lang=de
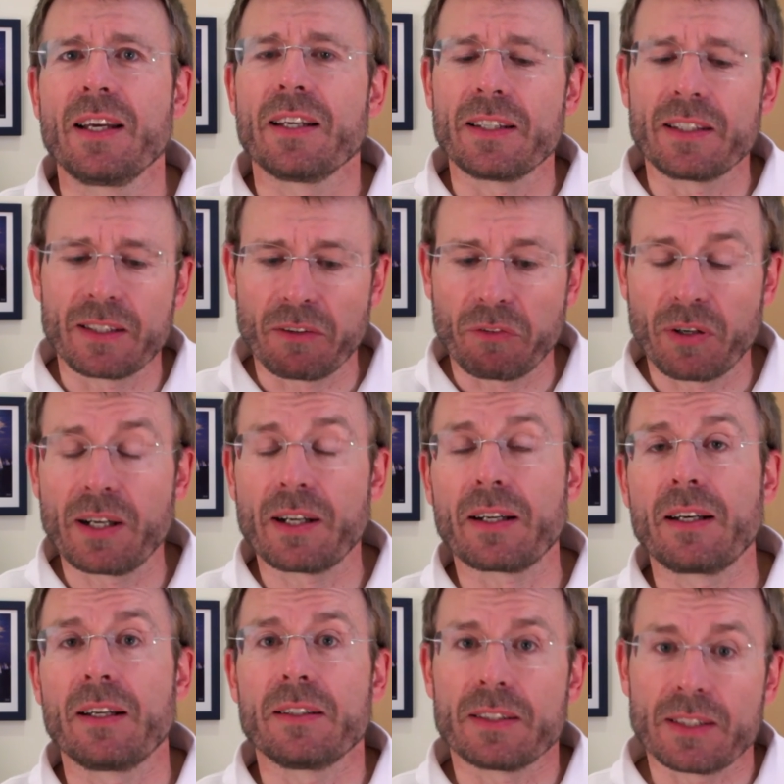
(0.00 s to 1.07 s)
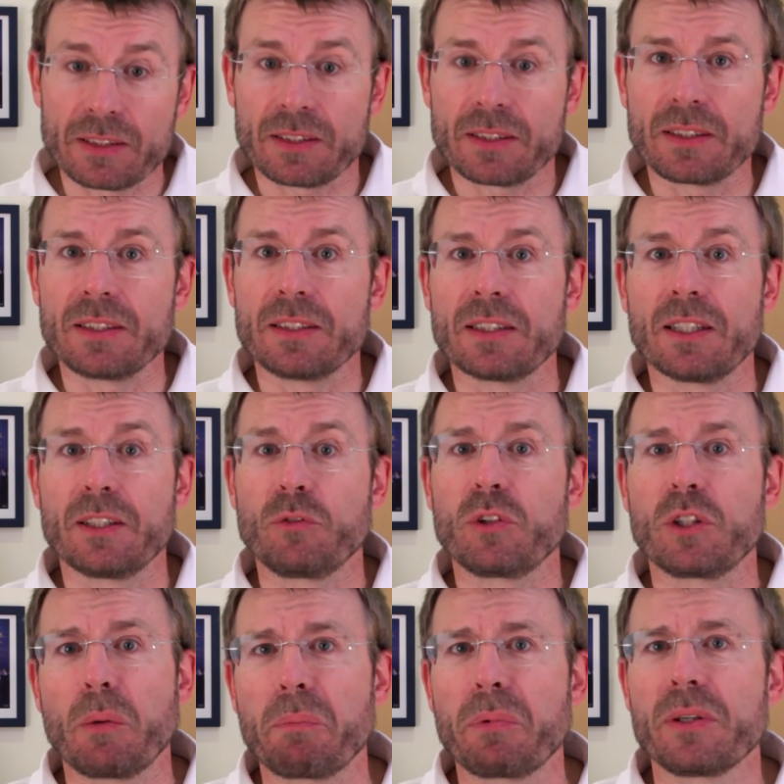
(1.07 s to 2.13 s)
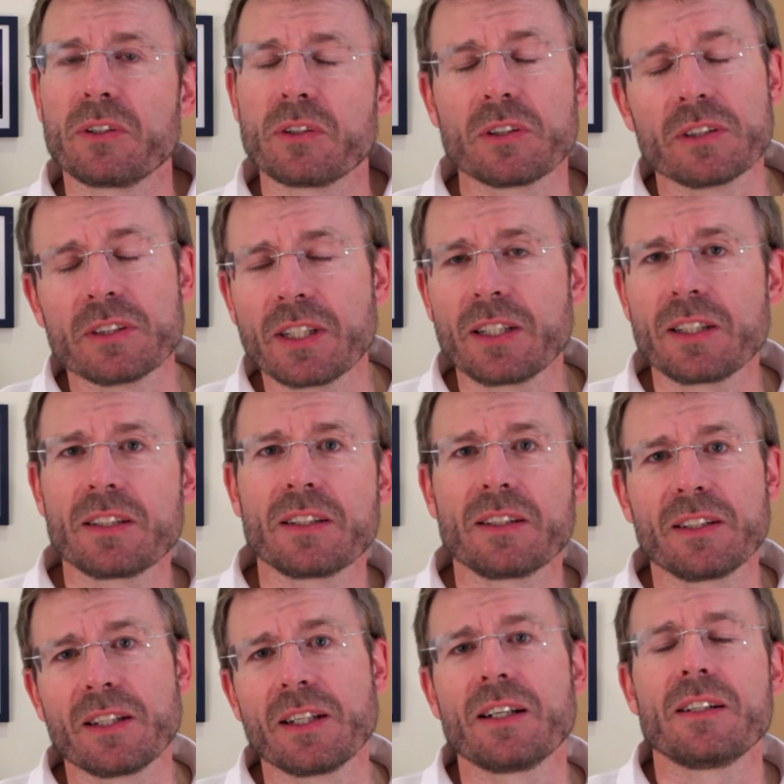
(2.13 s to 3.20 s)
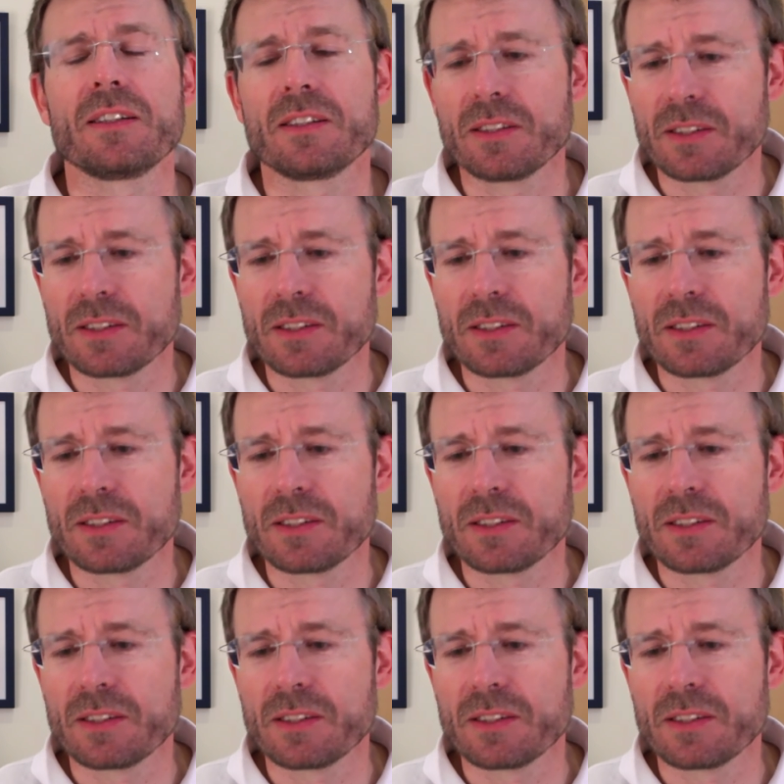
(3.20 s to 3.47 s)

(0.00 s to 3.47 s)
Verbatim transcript: Ich erfahre, dass dieser Tipp noch nicht in der